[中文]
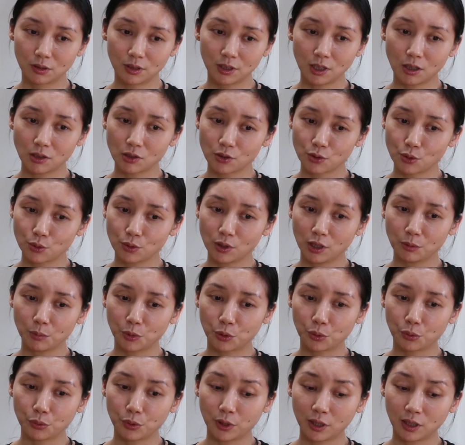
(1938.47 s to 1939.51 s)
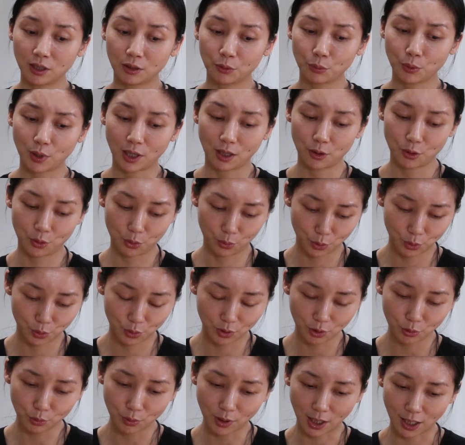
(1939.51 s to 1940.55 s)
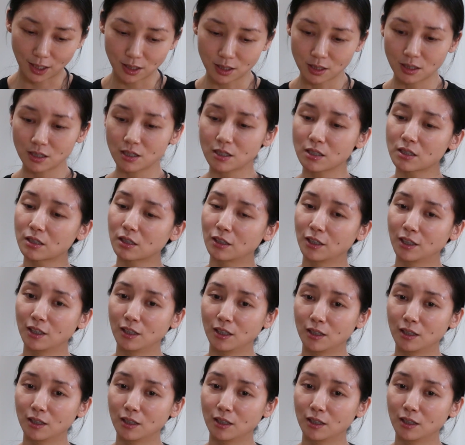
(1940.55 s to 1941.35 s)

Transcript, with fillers: 到了中央美院，我我觉得我还真是。